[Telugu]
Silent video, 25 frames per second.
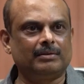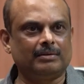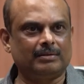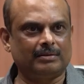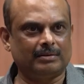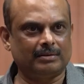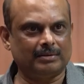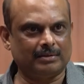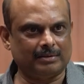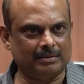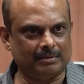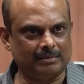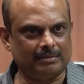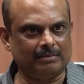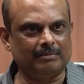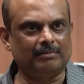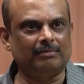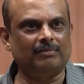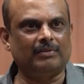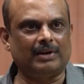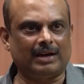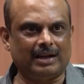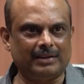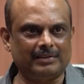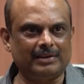ఓకే
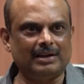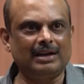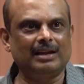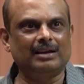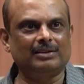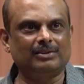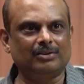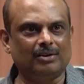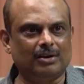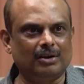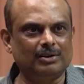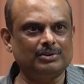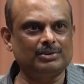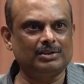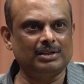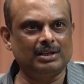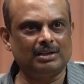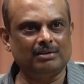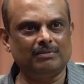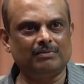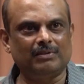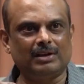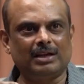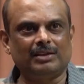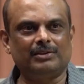ఫాదర్ ఇలా
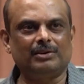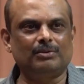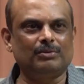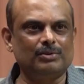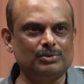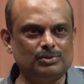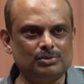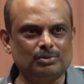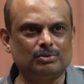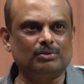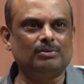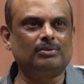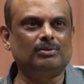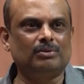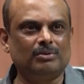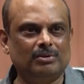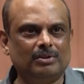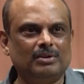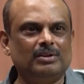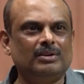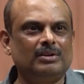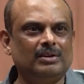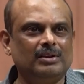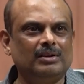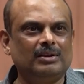తాగుతున్నారు ఫాదర్ కొంచెం
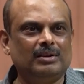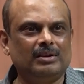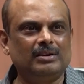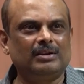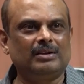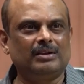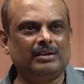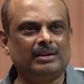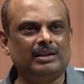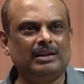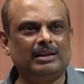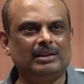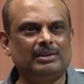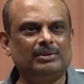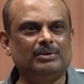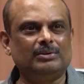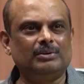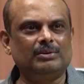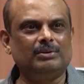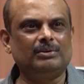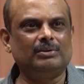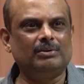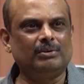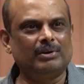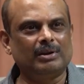హెల్త్
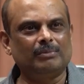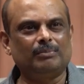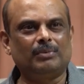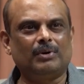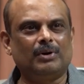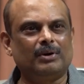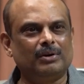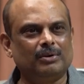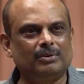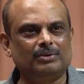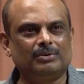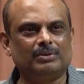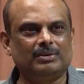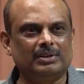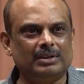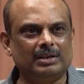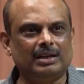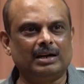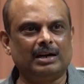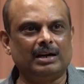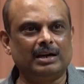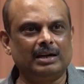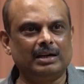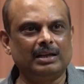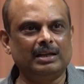కూడా పాడవుతుంది
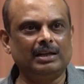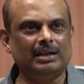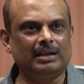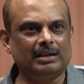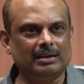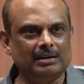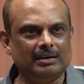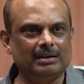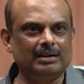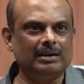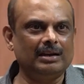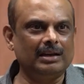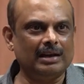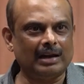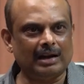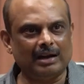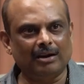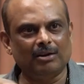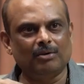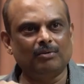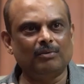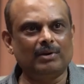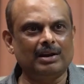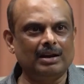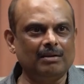అని అంటే నేను
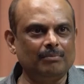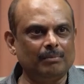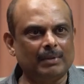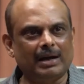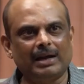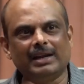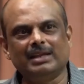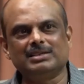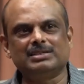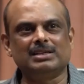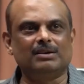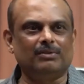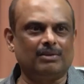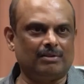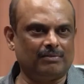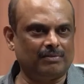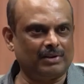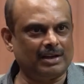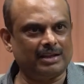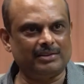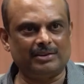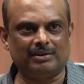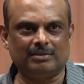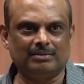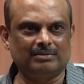వెళ్ళడం వల్ల మానేసేవారు
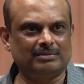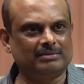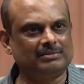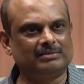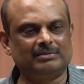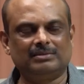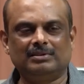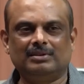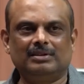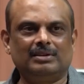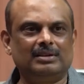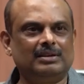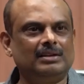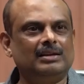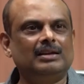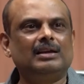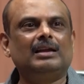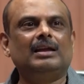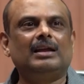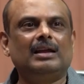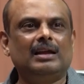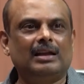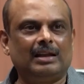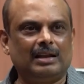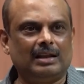ఫాదర్ ఓకేనండి
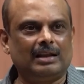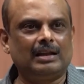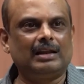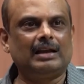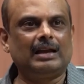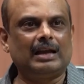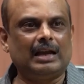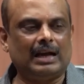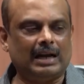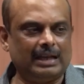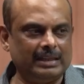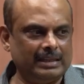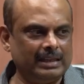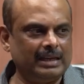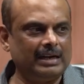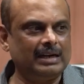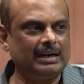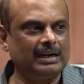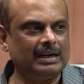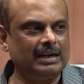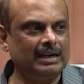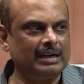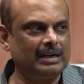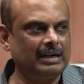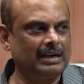
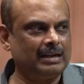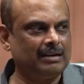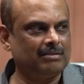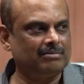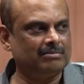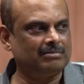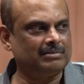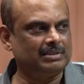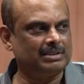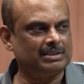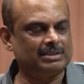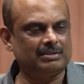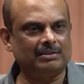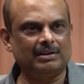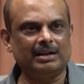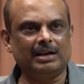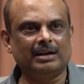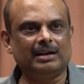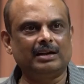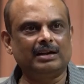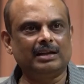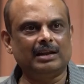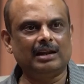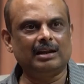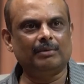అదేంటంటే నాకు ఇష్టం
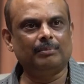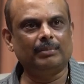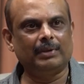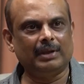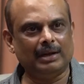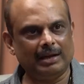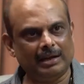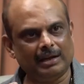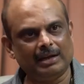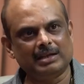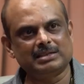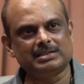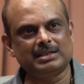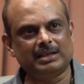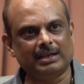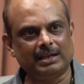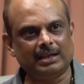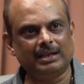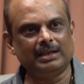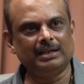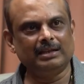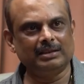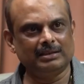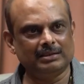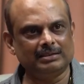లేకుంటే ఎలా వెళ్ళినా సరే